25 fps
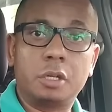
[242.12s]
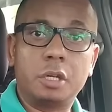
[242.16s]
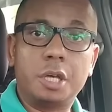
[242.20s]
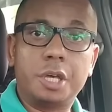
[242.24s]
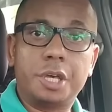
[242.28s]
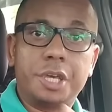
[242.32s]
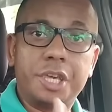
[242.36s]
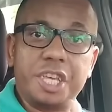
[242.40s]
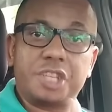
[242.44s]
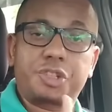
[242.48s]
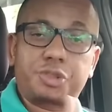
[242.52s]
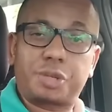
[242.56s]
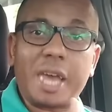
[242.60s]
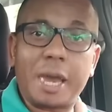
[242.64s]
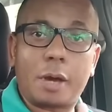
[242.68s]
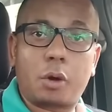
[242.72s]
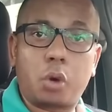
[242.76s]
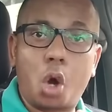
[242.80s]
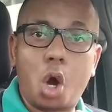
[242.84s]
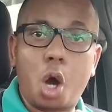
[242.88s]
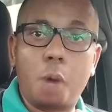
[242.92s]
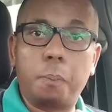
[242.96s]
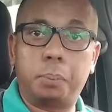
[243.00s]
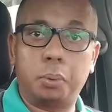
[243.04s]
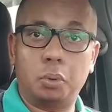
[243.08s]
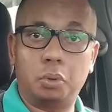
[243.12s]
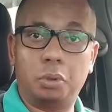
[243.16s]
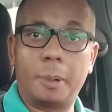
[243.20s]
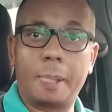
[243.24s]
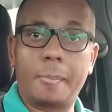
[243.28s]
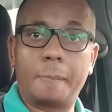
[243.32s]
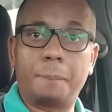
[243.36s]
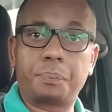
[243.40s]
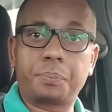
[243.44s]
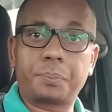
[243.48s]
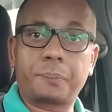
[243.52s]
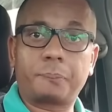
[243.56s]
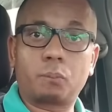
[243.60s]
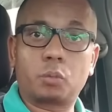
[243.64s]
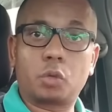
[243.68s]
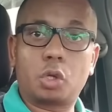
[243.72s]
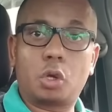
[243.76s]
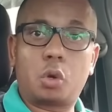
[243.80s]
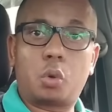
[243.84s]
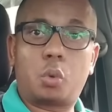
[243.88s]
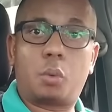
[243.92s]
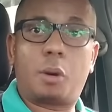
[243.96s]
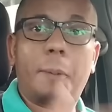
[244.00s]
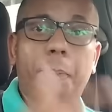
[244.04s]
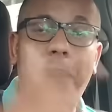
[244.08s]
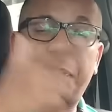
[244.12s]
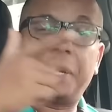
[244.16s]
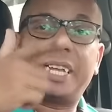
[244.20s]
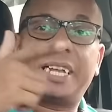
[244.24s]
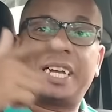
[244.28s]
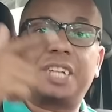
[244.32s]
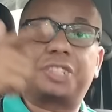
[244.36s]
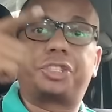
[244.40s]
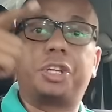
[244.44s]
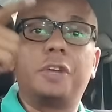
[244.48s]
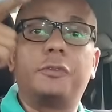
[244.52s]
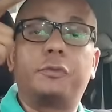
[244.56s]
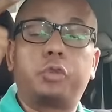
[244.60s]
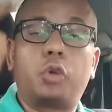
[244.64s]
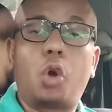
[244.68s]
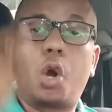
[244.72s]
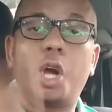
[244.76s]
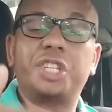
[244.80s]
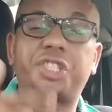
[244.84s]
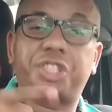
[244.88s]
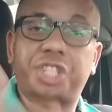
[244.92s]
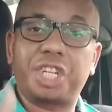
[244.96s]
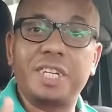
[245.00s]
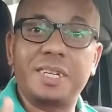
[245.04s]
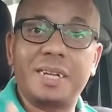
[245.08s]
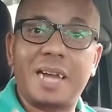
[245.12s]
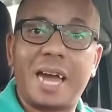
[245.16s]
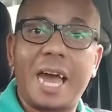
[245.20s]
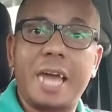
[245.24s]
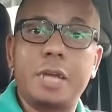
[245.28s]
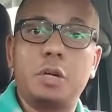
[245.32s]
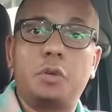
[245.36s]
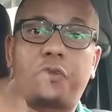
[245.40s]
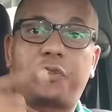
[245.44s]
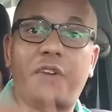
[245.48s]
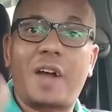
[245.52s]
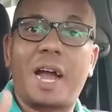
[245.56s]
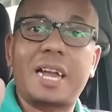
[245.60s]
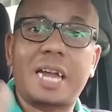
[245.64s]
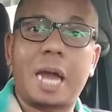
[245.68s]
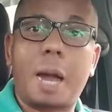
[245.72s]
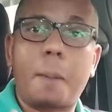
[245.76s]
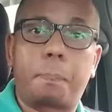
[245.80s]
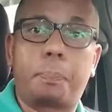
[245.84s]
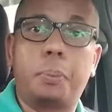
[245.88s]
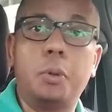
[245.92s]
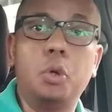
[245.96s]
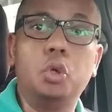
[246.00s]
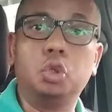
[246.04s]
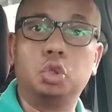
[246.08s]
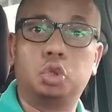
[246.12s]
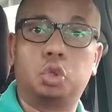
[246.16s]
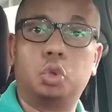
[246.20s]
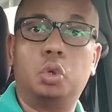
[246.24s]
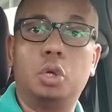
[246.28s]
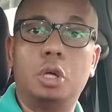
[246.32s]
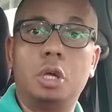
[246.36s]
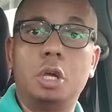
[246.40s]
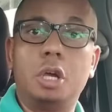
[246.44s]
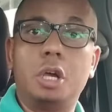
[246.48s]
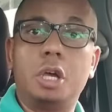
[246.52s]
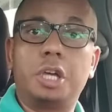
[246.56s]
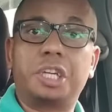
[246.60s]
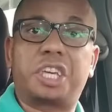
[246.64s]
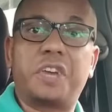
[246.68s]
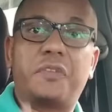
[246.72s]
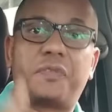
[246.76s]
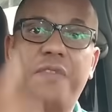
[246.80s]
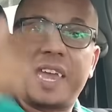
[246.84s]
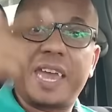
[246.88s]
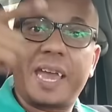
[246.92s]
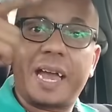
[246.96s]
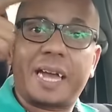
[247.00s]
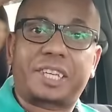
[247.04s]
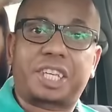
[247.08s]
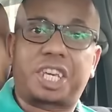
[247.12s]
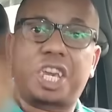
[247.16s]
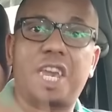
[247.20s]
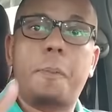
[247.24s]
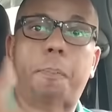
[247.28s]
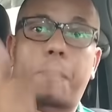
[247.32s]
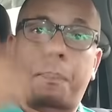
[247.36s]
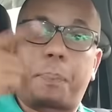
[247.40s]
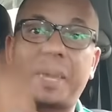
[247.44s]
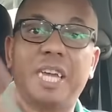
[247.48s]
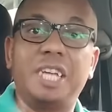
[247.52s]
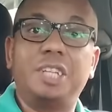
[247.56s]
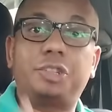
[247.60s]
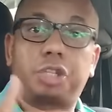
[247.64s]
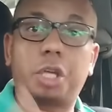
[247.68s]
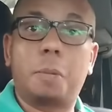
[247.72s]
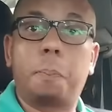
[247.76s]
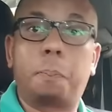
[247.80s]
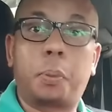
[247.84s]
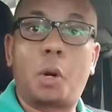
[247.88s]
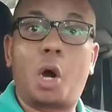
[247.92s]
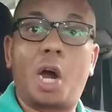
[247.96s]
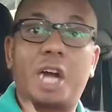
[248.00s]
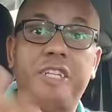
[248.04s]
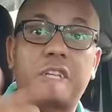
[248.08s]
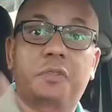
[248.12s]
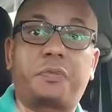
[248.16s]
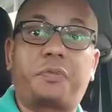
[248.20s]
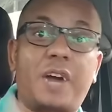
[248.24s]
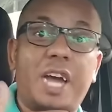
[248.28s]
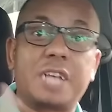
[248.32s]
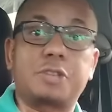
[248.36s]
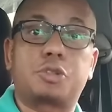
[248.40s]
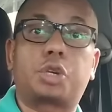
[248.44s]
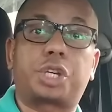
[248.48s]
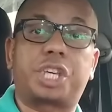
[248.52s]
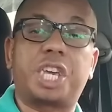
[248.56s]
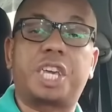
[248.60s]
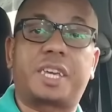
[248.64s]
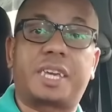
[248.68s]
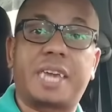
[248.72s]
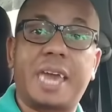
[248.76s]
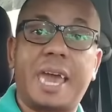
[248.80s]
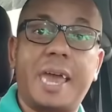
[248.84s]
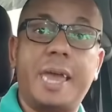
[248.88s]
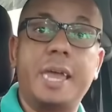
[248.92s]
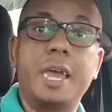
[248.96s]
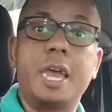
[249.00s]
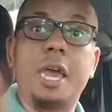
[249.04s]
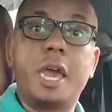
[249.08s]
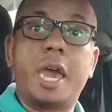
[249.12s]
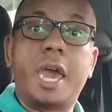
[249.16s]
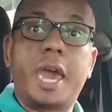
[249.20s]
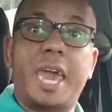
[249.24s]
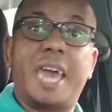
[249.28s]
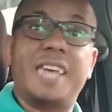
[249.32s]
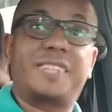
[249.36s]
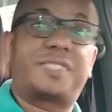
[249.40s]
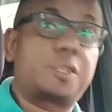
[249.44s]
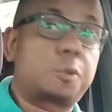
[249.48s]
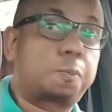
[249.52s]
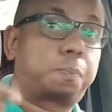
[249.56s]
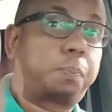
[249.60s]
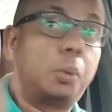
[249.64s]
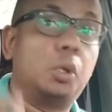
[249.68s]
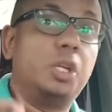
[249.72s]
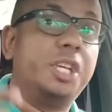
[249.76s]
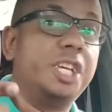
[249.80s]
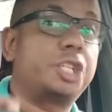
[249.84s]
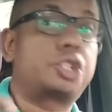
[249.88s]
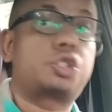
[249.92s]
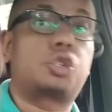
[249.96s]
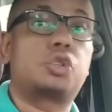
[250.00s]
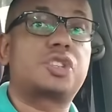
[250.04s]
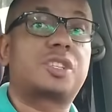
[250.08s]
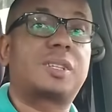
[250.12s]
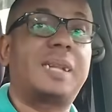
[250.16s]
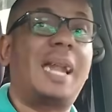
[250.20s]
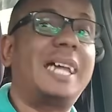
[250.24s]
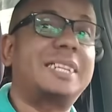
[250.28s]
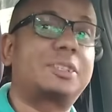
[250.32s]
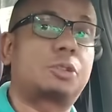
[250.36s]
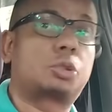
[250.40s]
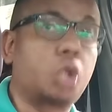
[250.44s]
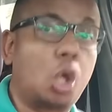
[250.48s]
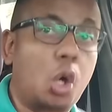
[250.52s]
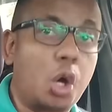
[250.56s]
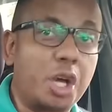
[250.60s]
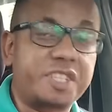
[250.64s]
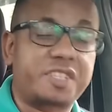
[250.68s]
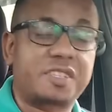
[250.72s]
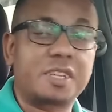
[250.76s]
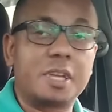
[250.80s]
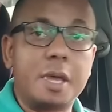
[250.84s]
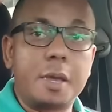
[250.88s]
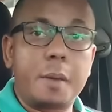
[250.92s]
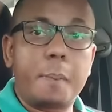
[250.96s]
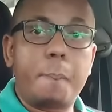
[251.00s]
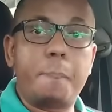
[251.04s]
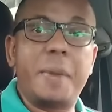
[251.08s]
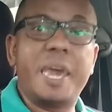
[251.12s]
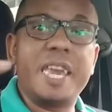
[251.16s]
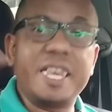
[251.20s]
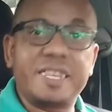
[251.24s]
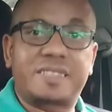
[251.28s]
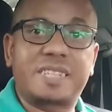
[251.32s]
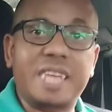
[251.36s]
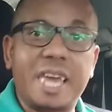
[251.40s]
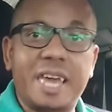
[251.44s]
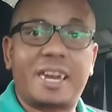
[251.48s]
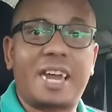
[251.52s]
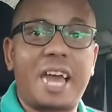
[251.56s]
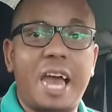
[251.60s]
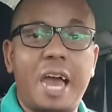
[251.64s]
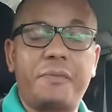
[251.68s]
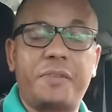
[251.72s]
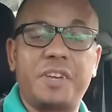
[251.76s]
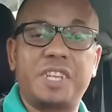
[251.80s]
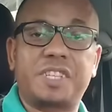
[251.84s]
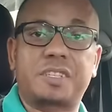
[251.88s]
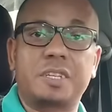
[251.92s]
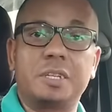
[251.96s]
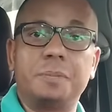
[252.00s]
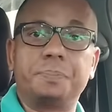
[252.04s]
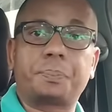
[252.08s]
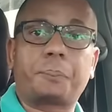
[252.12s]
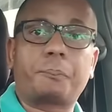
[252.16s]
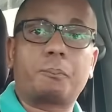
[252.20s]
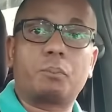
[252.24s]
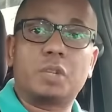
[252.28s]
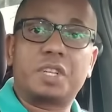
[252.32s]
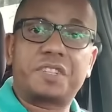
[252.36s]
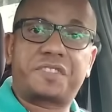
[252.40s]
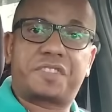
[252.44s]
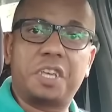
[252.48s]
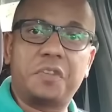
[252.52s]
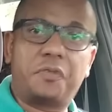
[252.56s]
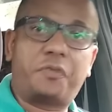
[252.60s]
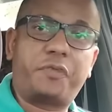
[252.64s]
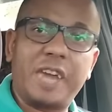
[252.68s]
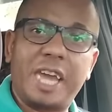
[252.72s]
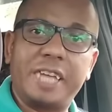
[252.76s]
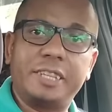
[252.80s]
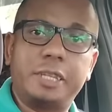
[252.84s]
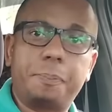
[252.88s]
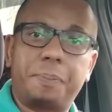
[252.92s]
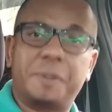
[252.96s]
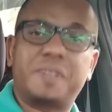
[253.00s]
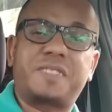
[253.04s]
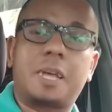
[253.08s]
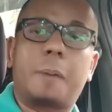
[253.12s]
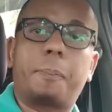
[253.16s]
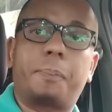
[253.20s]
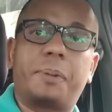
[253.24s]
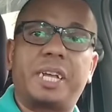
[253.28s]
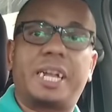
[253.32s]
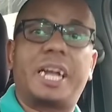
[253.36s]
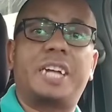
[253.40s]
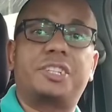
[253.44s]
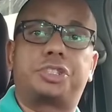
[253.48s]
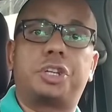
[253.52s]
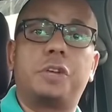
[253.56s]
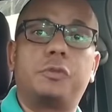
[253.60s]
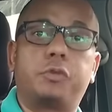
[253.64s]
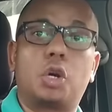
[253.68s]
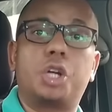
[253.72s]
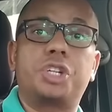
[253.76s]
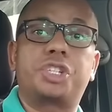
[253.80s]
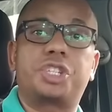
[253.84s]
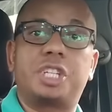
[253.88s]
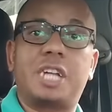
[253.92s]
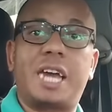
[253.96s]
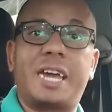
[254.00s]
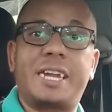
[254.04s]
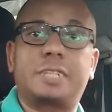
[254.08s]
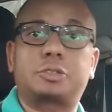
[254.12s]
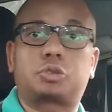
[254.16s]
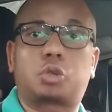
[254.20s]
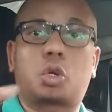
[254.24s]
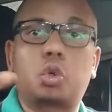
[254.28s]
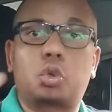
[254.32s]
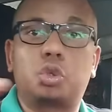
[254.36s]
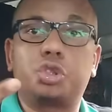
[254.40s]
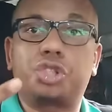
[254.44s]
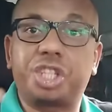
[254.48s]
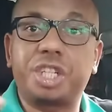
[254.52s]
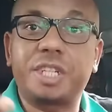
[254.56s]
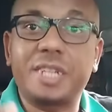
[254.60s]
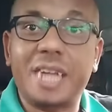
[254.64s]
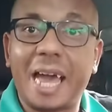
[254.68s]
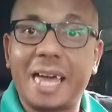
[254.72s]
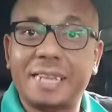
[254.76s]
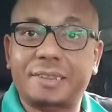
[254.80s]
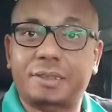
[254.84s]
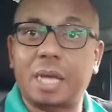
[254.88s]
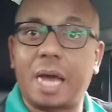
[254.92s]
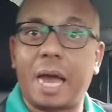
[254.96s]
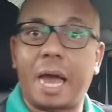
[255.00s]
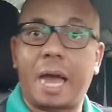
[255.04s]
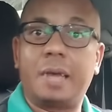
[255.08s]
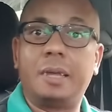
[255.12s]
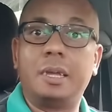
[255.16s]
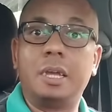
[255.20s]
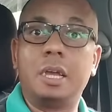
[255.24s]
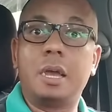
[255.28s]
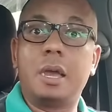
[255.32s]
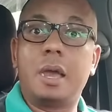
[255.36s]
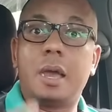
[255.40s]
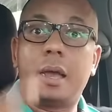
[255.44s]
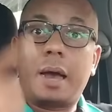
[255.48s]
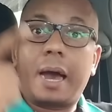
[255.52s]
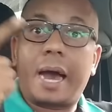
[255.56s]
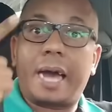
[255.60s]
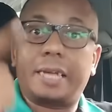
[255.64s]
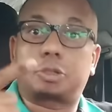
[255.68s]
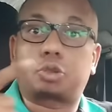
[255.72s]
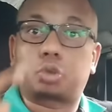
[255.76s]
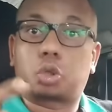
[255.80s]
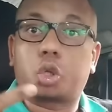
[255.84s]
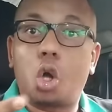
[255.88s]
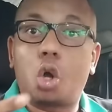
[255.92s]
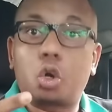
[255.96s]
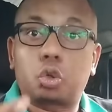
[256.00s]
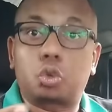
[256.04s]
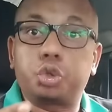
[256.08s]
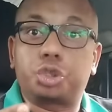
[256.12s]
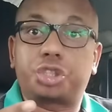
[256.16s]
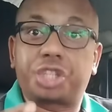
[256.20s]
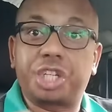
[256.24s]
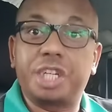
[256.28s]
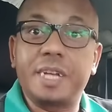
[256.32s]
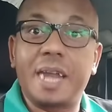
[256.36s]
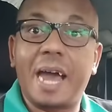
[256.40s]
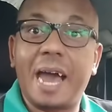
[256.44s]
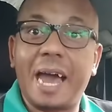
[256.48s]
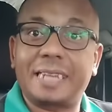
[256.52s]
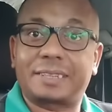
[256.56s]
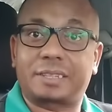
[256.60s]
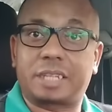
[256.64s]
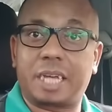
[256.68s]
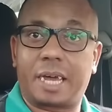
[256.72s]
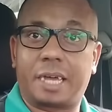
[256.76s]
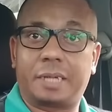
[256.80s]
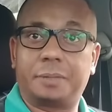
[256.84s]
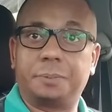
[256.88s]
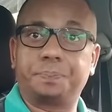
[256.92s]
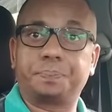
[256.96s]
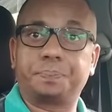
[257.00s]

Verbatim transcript: Isso é roubo. Um aplicativo ordinário, vagabundo, que vem aqui, pinta e borda, faz o que quer. Esses políticos ladrões, miseráveis, se vendem para esse aplicativo ordinário a troco de nada. A troco de nada.